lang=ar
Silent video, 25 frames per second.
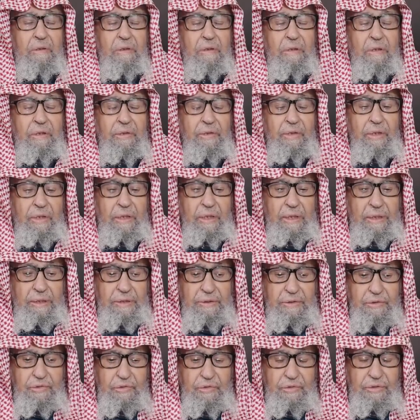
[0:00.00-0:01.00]
هذا لا
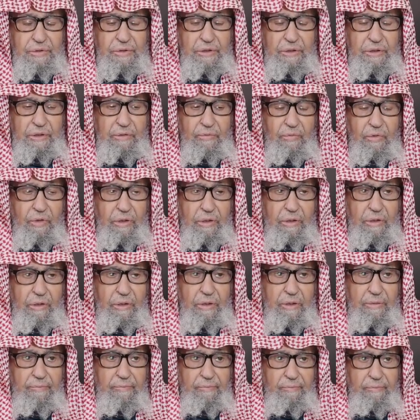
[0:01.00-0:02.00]
يجوز هذا
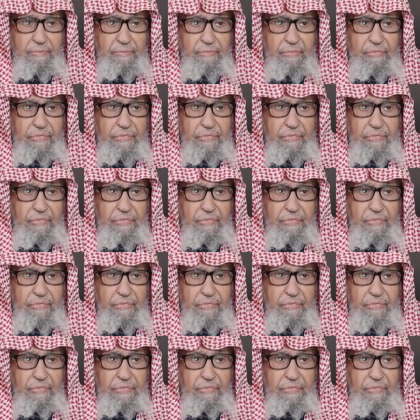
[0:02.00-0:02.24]
محرم